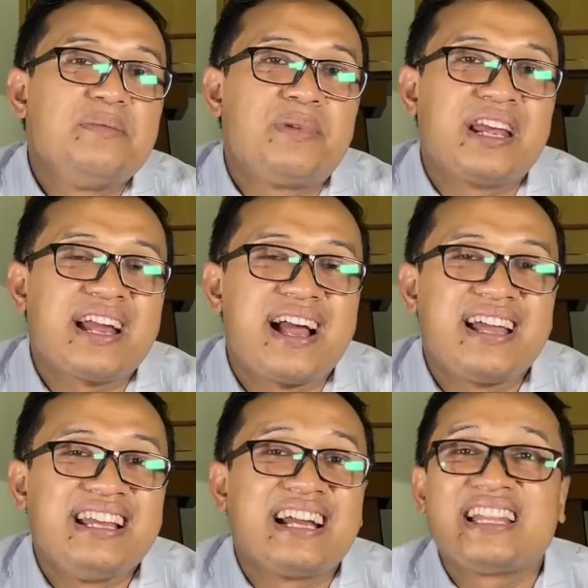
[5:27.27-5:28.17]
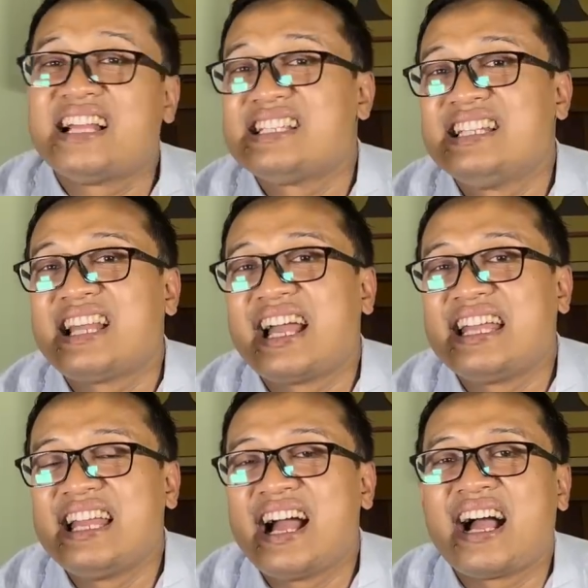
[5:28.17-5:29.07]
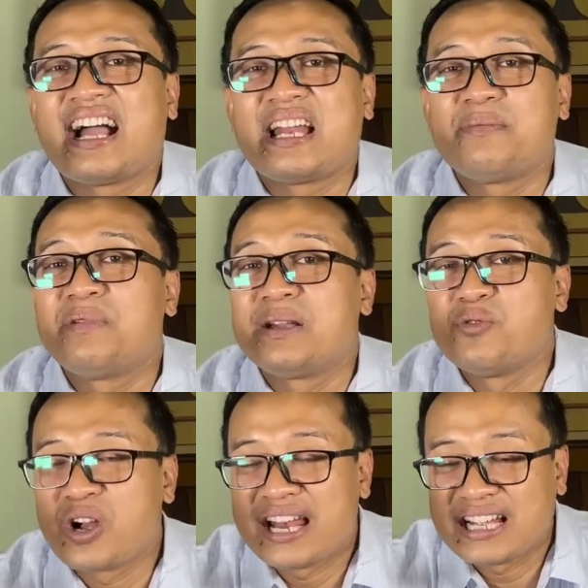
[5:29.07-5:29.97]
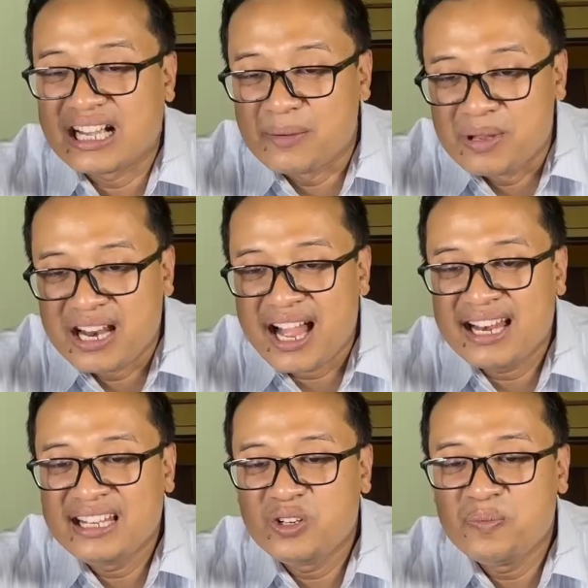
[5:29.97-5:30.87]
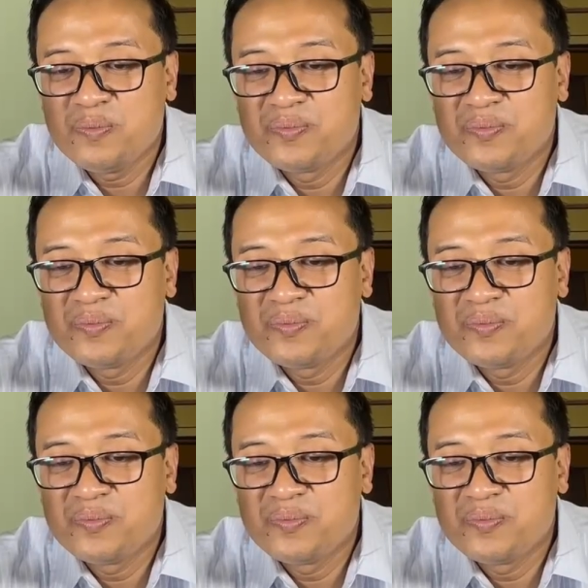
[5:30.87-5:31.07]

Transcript: Mereka yang kita cintai akan menemukan kegembiraan hidup.